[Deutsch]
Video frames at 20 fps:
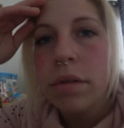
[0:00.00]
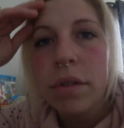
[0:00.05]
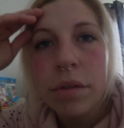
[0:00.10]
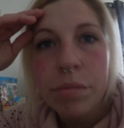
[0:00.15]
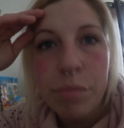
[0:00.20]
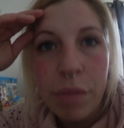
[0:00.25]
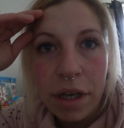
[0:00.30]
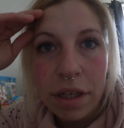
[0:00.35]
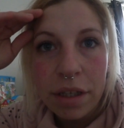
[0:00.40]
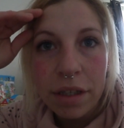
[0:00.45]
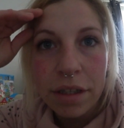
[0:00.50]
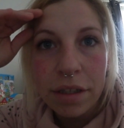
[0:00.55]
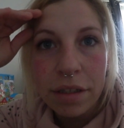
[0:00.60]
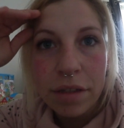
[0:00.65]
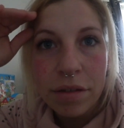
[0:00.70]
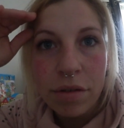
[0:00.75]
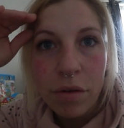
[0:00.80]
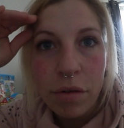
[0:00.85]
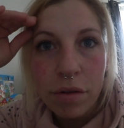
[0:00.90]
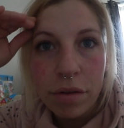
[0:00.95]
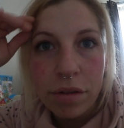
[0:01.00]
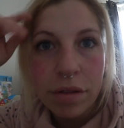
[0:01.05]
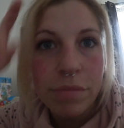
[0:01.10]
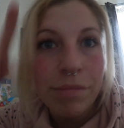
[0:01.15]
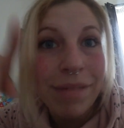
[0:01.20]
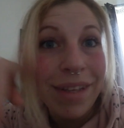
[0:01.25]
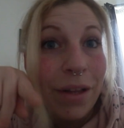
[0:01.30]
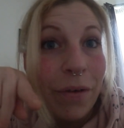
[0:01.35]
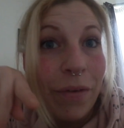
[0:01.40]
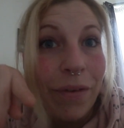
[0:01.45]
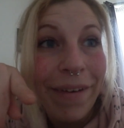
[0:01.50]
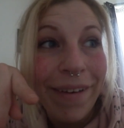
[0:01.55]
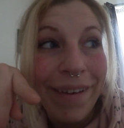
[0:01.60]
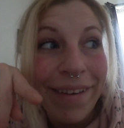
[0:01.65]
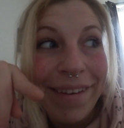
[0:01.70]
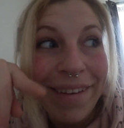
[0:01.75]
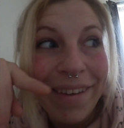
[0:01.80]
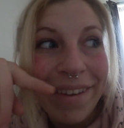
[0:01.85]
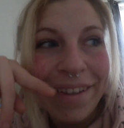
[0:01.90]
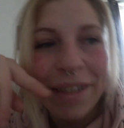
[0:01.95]
das packe ich jetzt aus mit
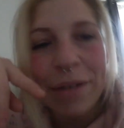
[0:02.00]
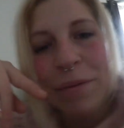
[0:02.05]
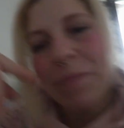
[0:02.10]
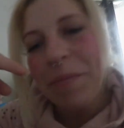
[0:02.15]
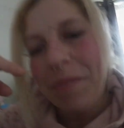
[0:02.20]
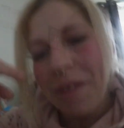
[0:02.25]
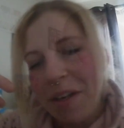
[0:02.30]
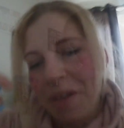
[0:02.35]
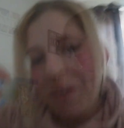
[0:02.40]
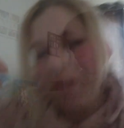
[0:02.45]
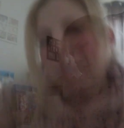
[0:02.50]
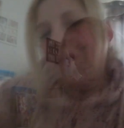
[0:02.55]
euch. Genau.